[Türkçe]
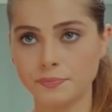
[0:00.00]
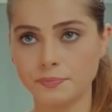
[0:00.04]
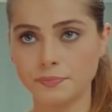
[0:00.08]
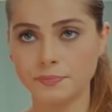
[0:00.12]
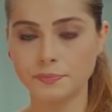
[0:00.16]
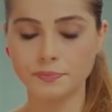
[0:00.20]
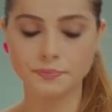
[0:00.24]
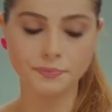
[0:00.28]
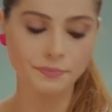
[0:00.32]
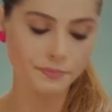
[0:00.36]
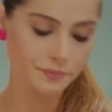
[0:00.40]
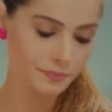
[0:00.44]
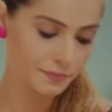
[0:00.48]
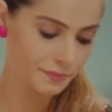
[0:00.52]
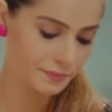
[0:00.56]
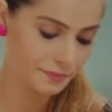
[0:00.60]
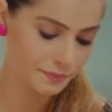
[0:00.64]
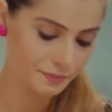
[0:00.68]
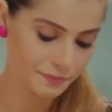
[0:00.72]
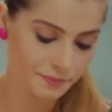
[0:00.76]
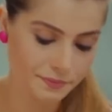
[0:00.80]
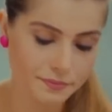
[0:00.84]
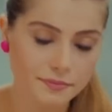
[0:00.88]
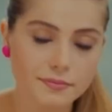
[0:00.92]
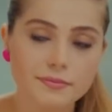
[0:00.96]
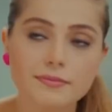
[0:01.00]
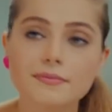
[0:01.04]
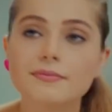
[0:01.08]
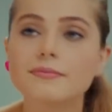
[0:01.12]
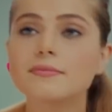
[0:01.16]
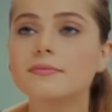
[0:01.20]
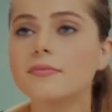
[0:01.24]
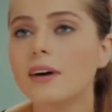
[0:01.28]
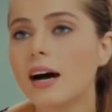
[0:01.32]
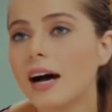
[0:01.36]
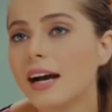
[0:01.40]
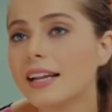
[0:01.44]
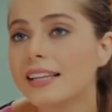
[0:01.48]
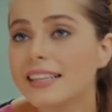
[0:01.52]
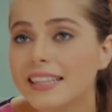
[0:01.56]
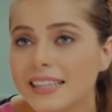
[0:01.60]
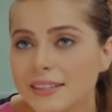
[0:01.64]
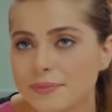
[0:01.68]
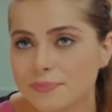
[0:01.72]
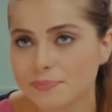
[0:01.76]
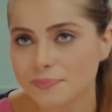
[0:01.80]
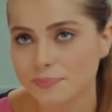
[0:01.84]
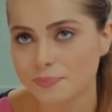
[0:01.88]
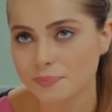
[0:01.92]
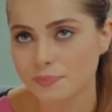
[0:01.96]
tavla.
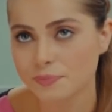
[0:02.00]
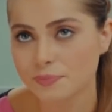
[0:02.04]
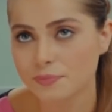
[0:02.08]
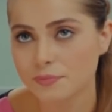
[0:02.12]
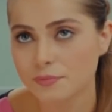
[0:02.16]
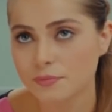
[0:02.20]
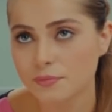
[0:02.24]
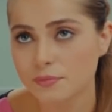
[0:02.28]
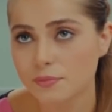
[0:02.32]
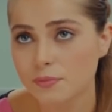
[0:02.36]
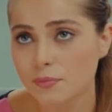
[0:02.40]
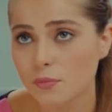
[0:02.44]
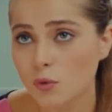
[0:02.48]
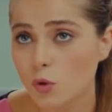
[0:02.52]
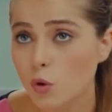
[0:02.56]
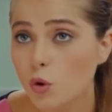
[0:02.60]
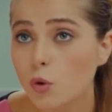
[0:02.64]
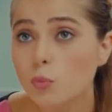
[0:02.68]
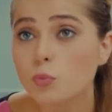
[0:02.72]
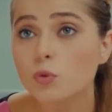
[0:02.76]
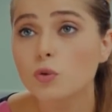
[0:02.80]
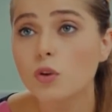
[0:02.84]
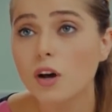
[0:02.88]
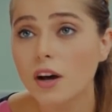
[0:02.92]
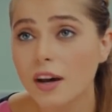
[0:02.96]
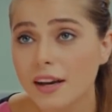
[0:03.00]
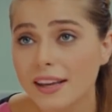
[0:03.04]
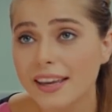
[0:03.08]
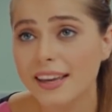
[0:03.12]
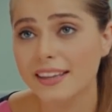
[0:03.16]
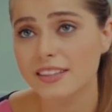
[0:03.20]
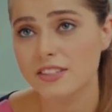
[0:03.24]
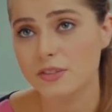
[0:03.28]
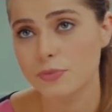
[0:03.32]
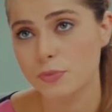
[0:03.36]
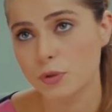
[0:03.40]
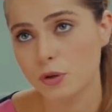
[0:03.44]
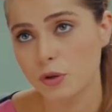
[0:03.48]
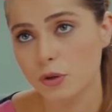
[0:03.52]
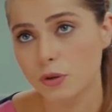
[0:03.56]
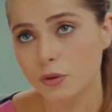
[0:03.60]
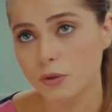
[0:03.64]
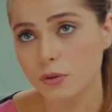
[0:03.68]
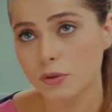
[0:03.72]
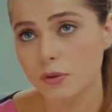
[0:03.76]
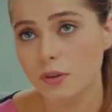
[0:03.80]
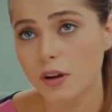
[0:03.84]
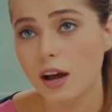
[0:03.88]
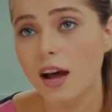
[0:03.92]
Anne, o bunu hak etmiyor.